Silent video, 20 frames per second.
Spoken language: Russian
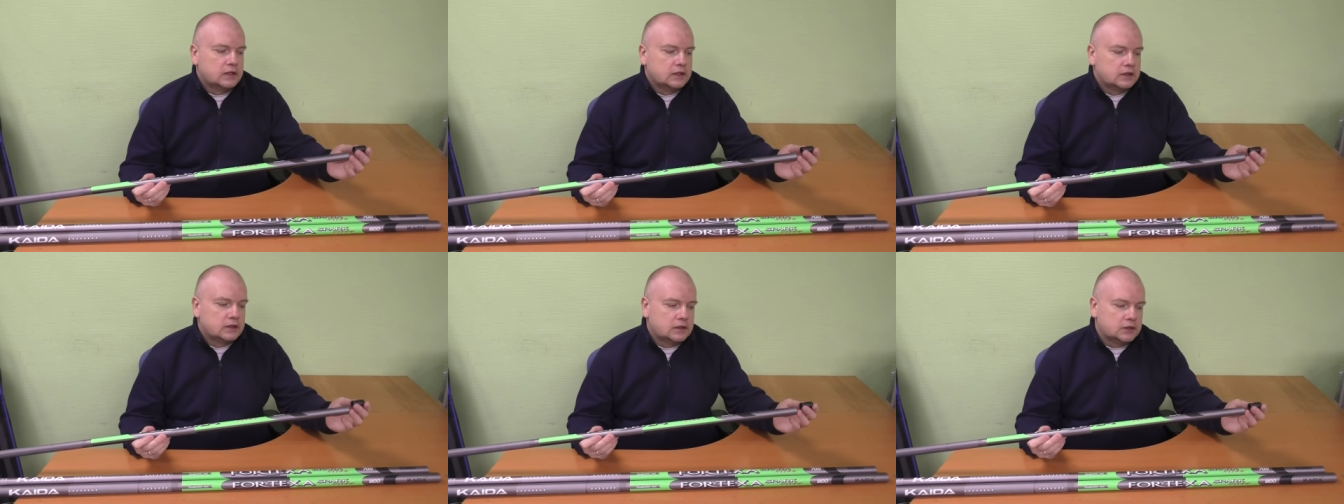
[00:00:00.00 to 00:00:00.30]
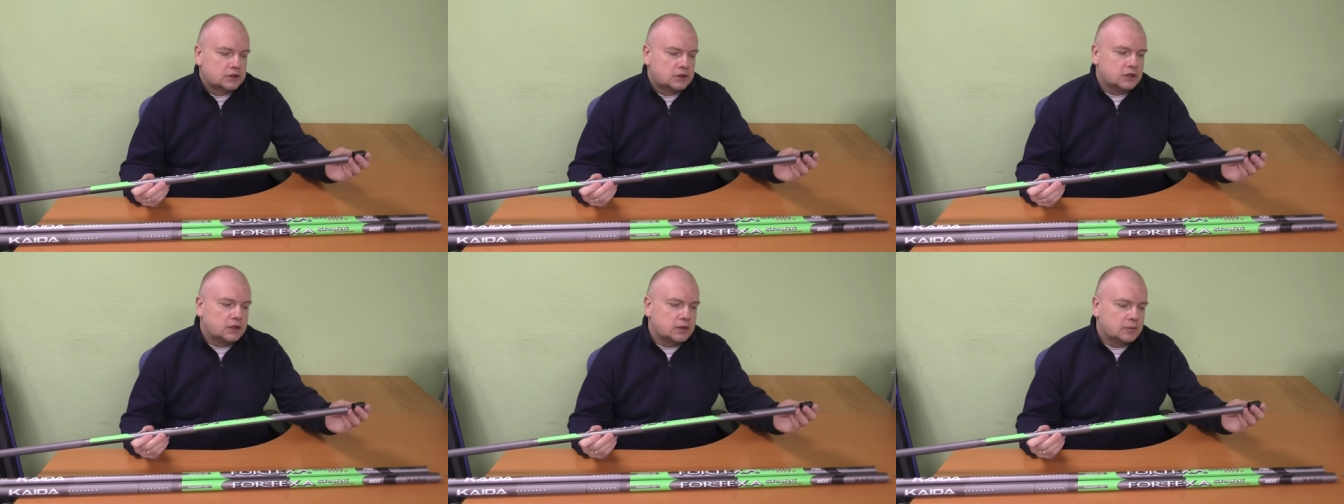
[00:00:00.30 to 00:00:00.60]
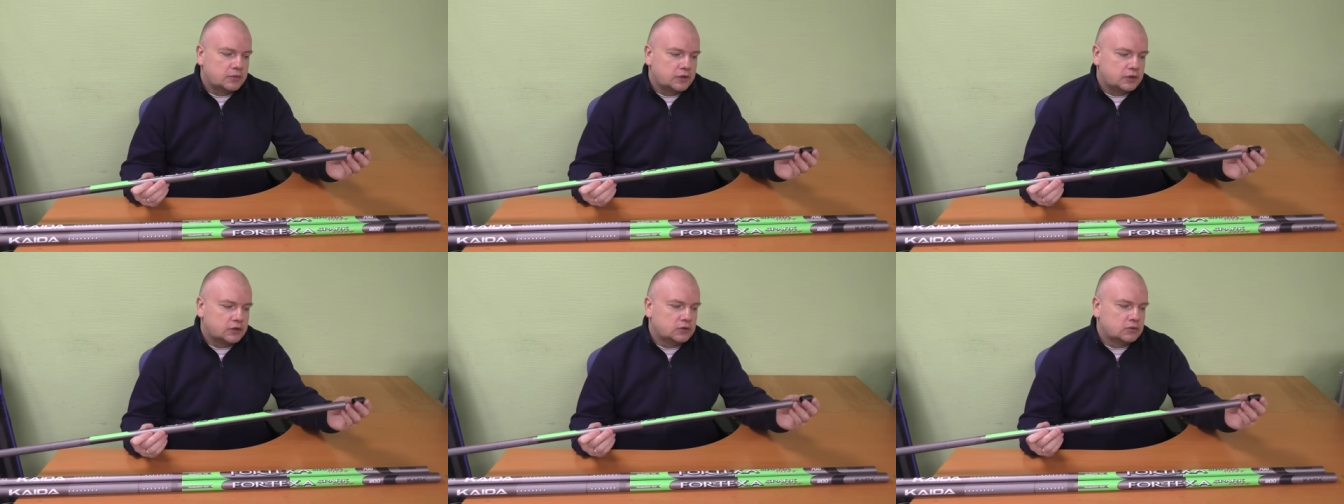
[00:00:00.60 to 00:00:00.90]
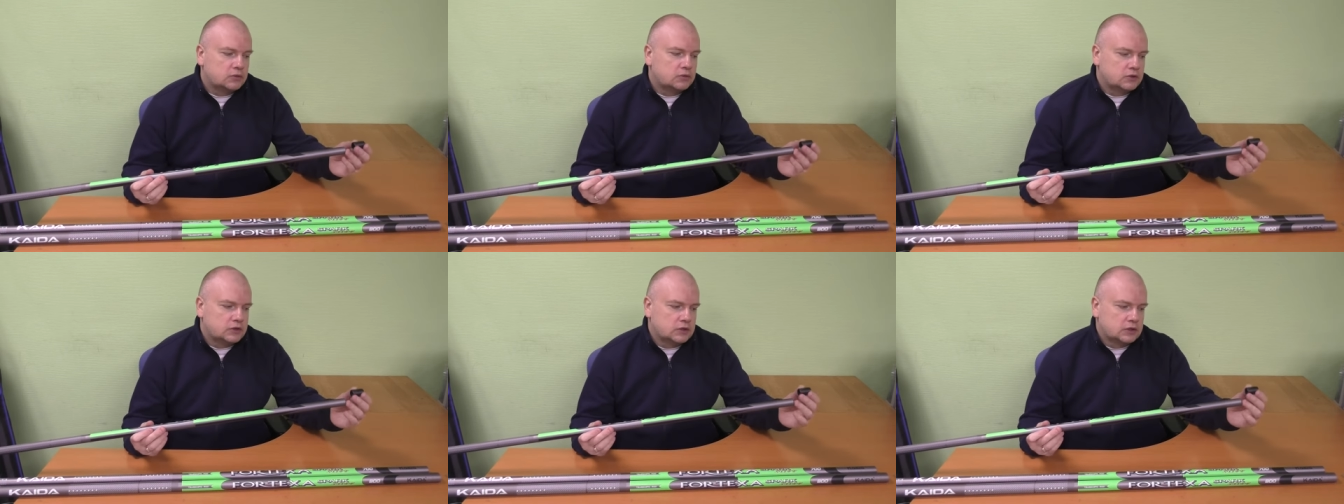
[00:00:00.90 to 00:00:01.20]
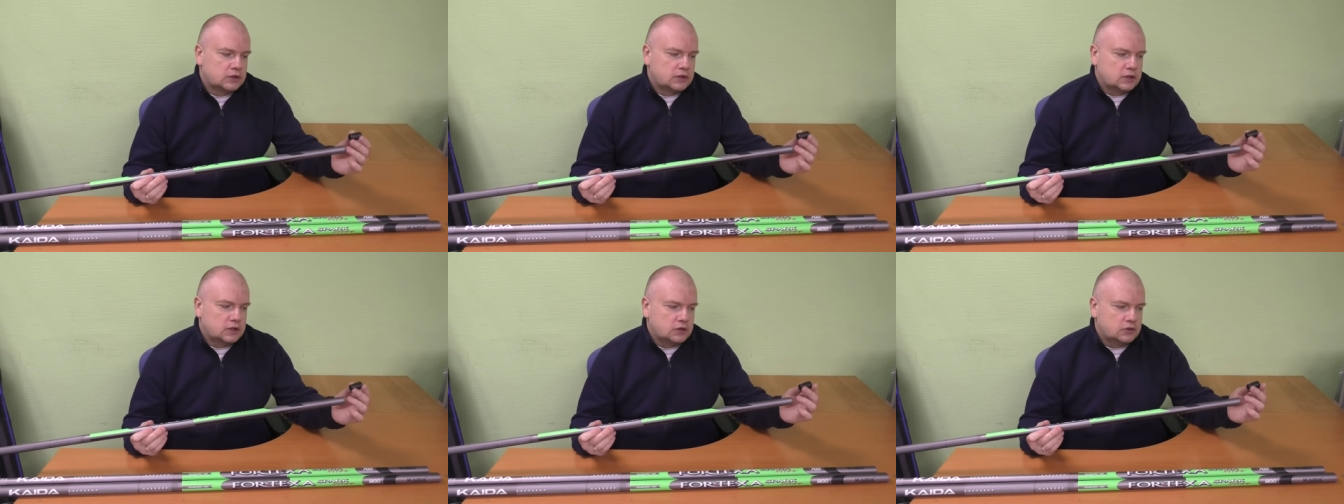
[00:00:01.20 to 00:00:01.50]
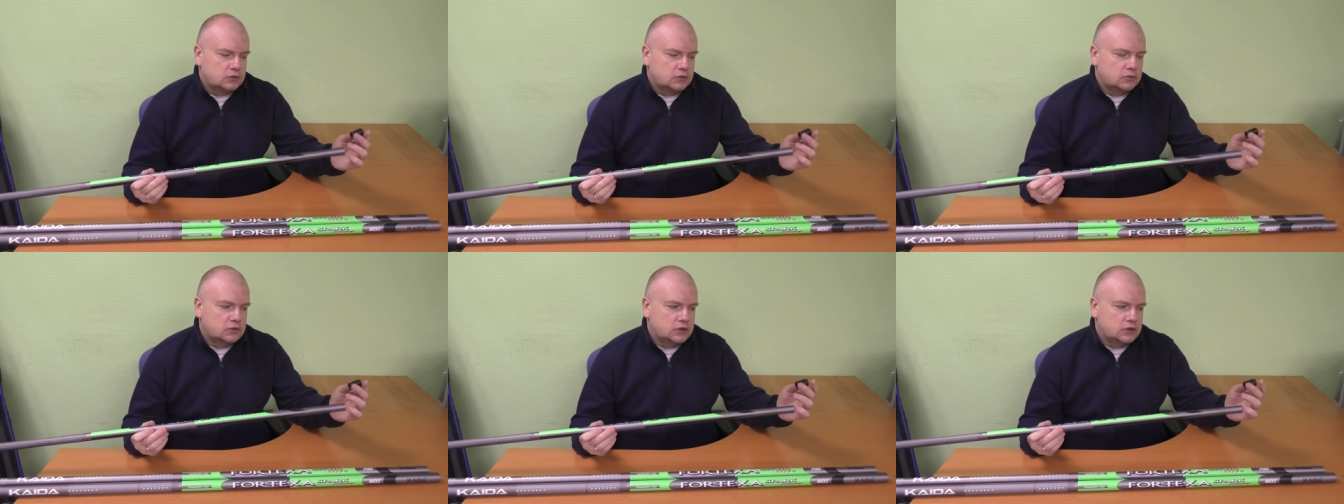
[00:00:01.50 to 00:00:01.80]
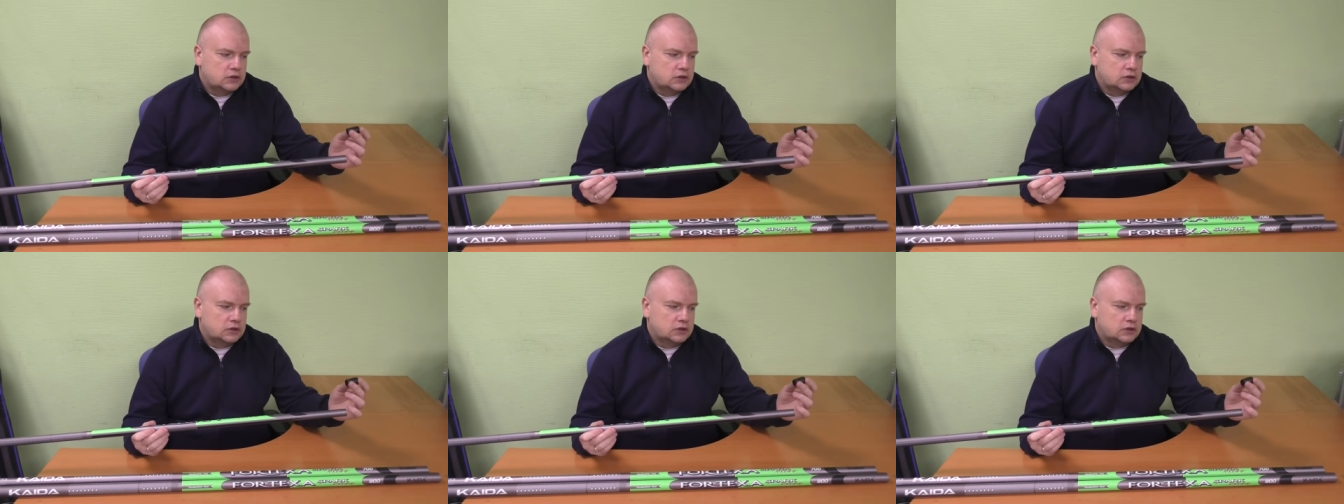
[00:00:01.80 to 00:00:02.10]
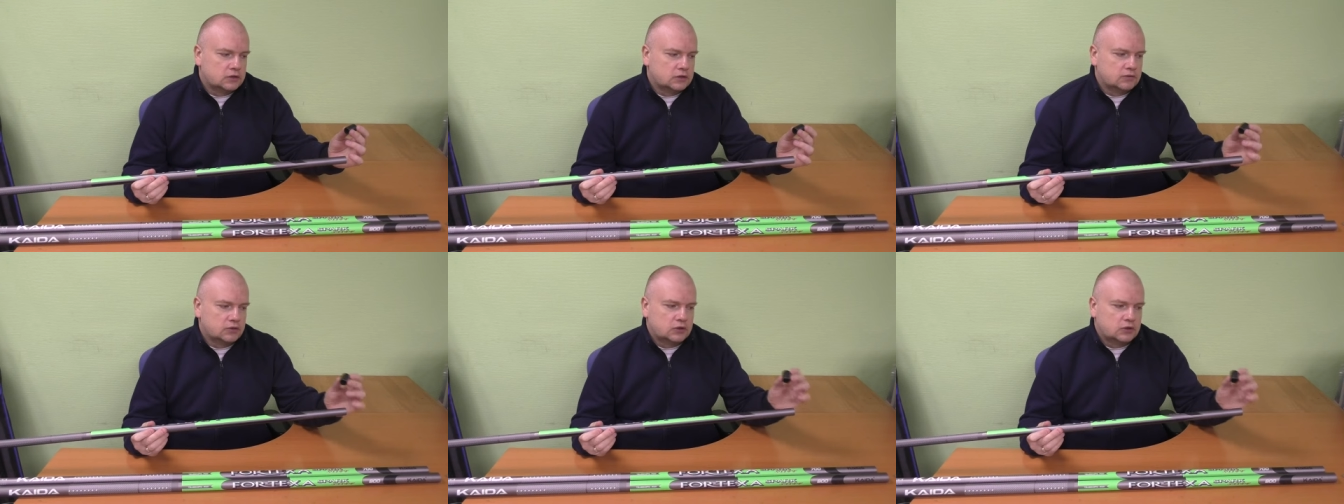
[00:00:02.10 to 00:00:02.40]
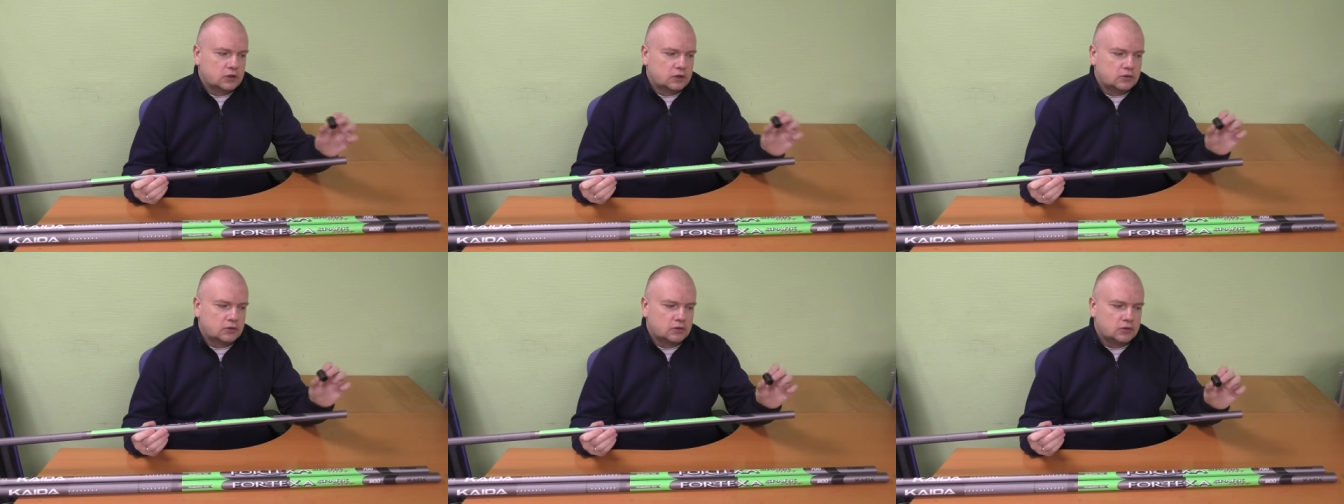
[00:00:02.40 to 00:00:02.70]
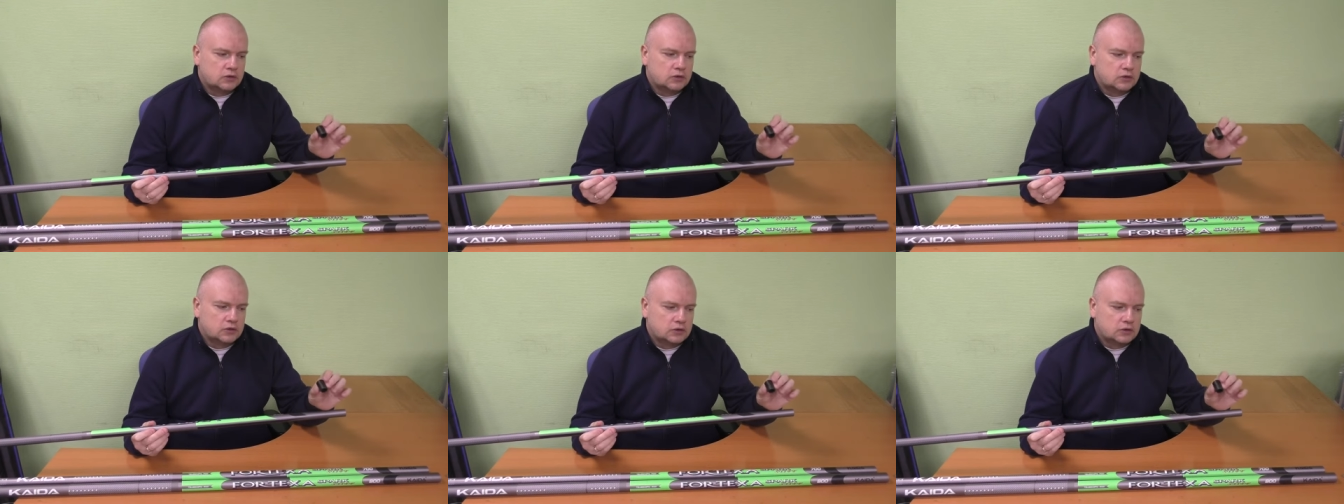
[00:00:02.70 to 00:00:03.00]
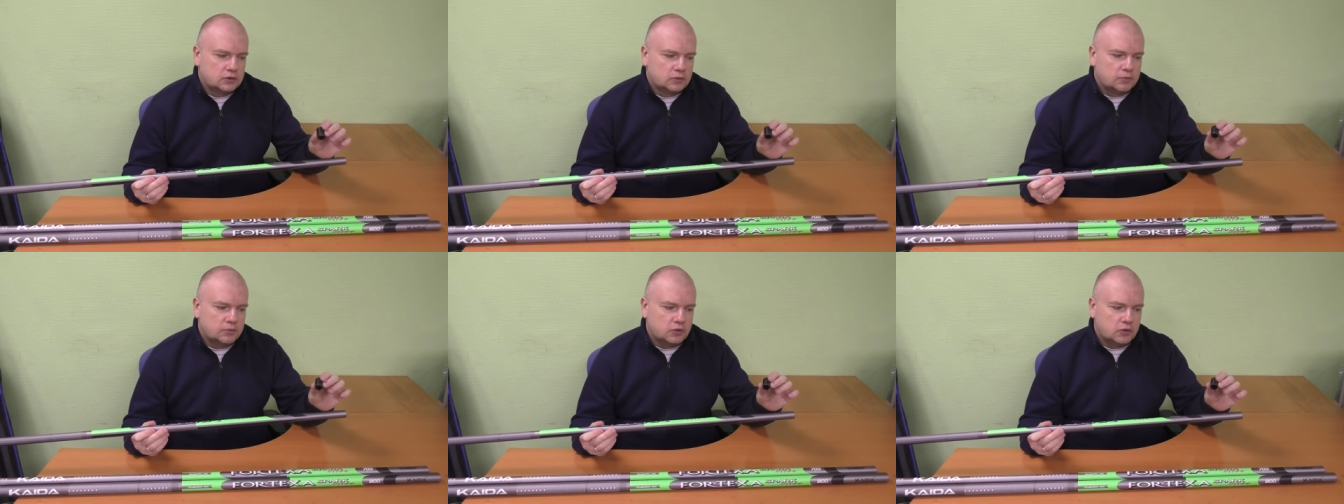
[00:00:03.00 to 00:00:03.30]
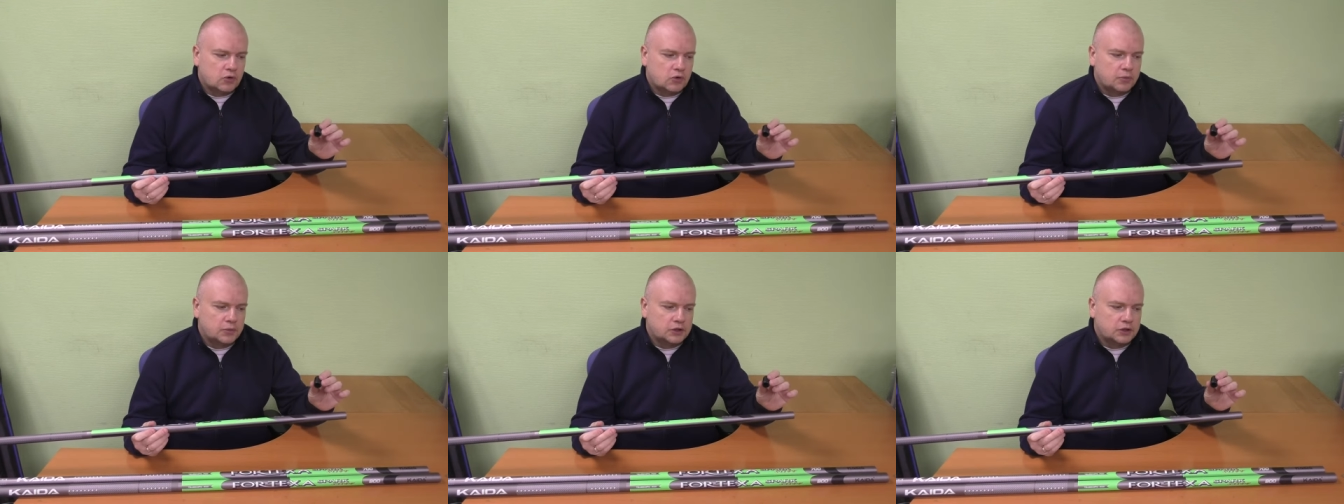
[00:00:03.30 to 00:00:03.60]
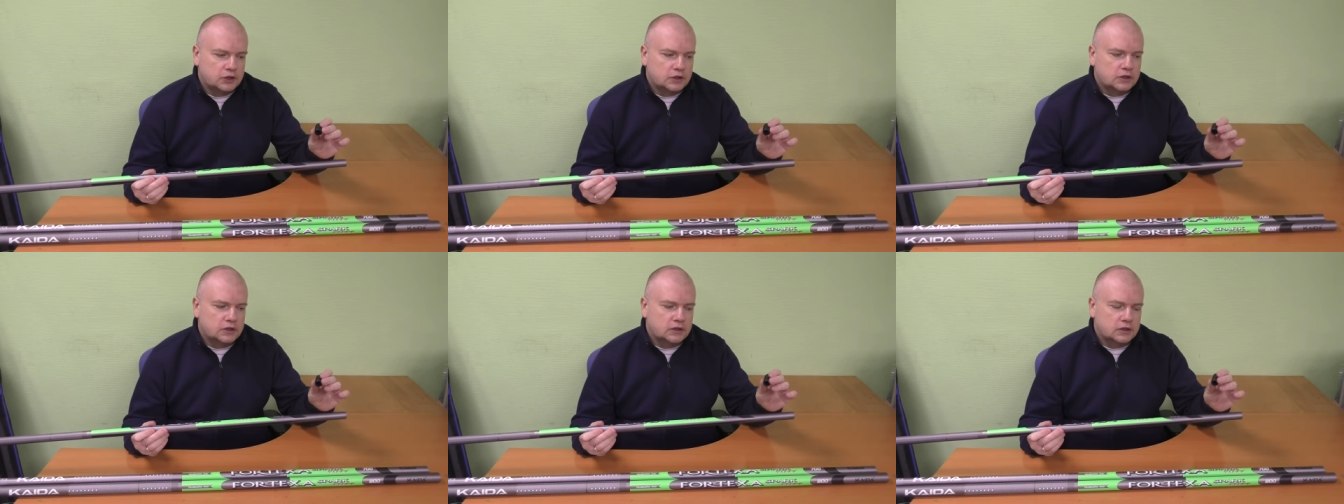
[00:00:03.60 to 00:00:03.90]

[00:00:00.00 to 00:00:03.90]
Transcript: Значит, комплектуется сразу удилище вот такой пробочкой.